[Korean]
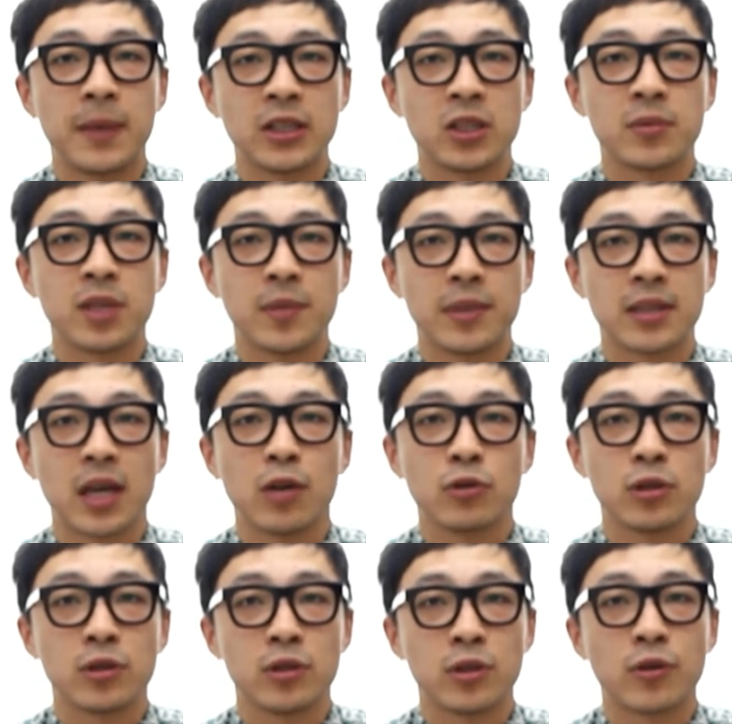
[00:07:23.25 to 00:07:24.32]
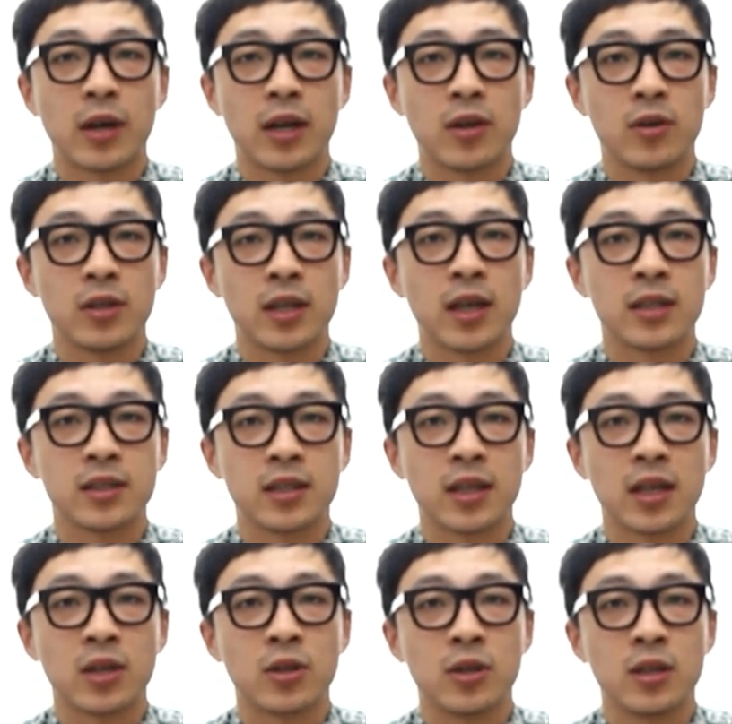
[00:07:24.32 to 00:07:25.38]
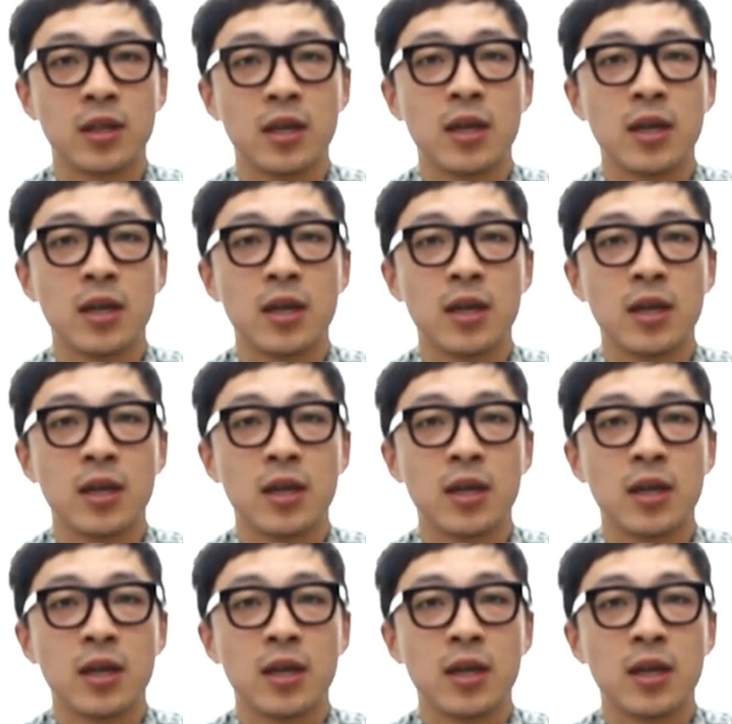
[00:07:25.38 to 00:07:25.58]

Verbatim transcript: 8.3의 사후 지원은 과연 어디까지일까요?